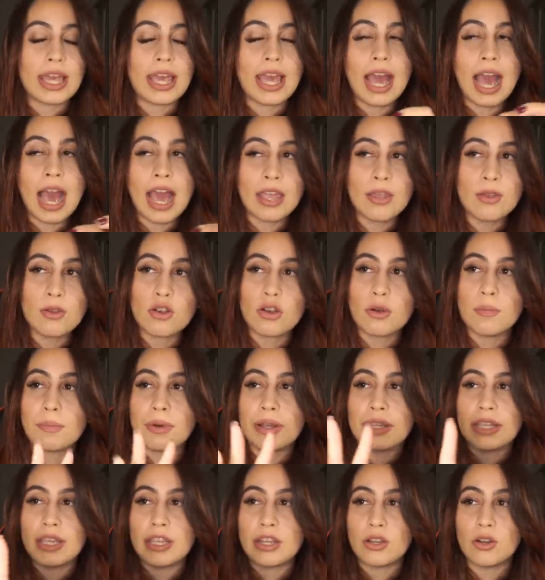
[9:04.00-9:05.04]
que hay un
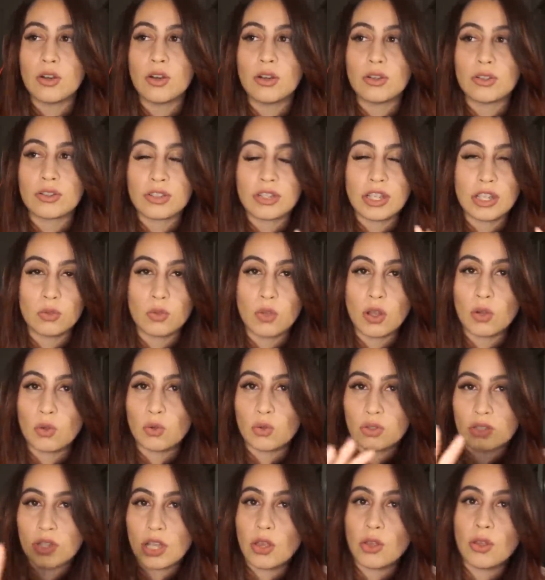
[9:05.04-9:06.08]
compañero siendo
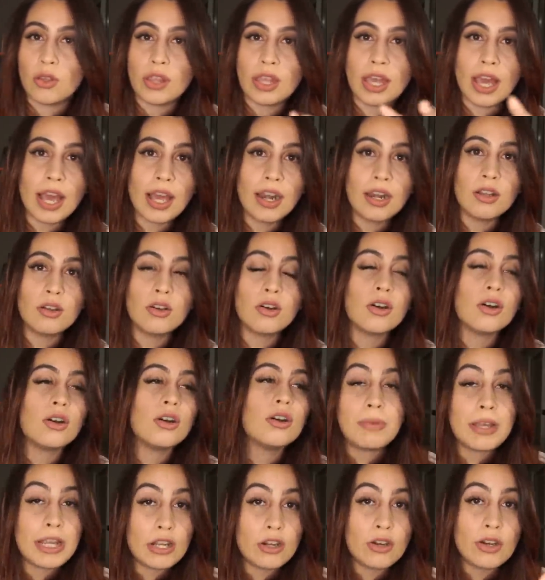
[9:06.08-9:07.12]
acusado de
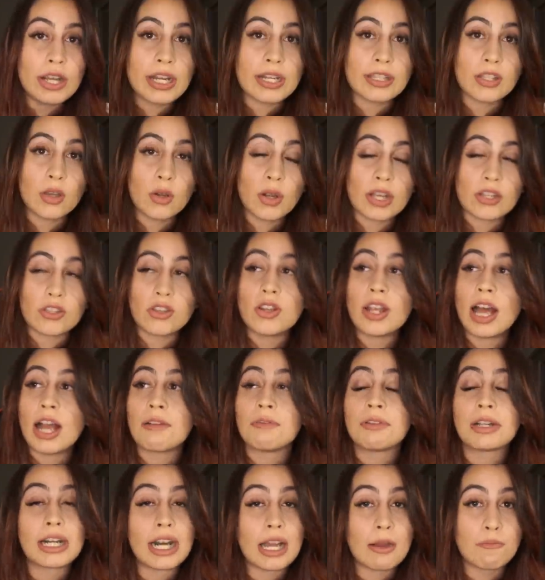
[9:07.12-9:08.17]
algo, pero en esta ocasión
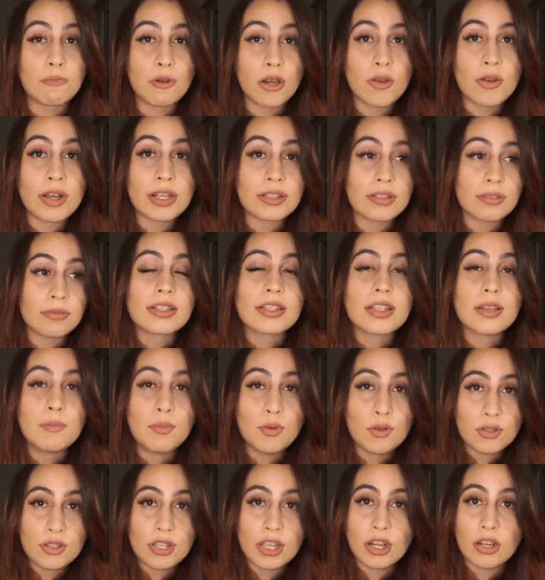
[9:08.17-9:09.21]
al ver las pruebas se
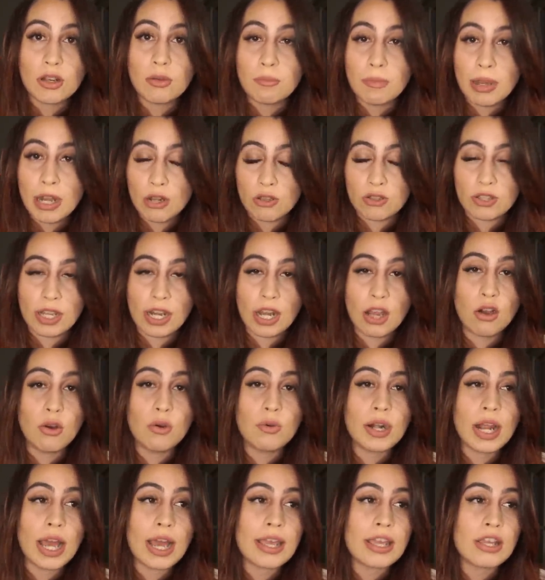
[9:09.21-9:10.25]
pusieron manos a la
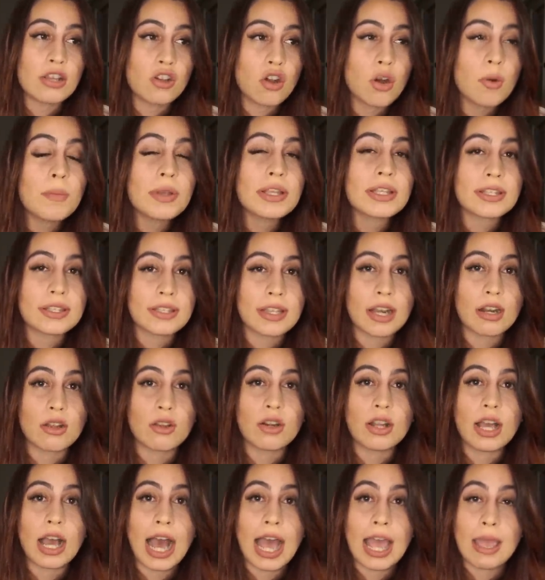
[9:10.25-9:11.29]
obra y
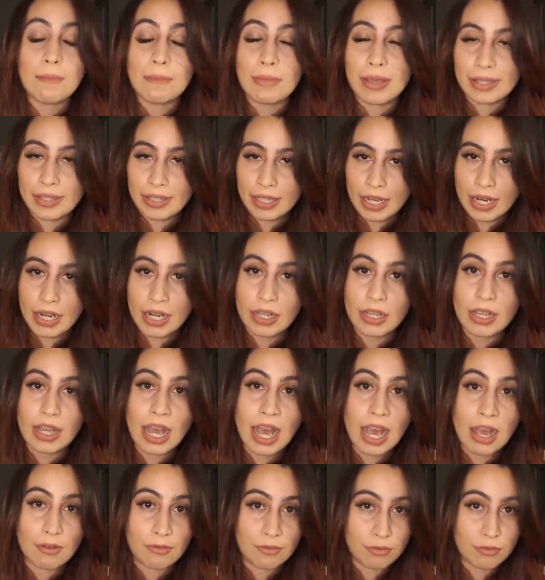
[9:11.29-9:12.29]
comenzaron a investigar a